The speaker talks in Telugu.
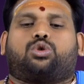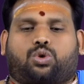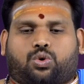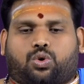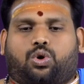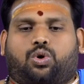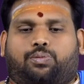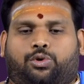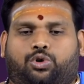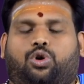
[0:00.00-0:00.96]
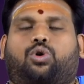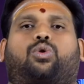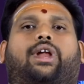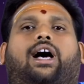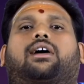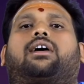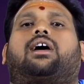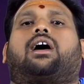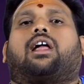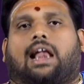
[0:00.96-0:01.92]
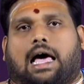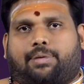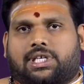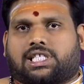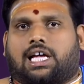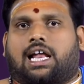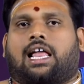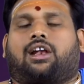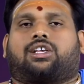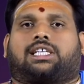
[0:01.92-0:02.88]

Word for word: శుక్రుడు బుధుడు కూడా లాభస్థానాల్లో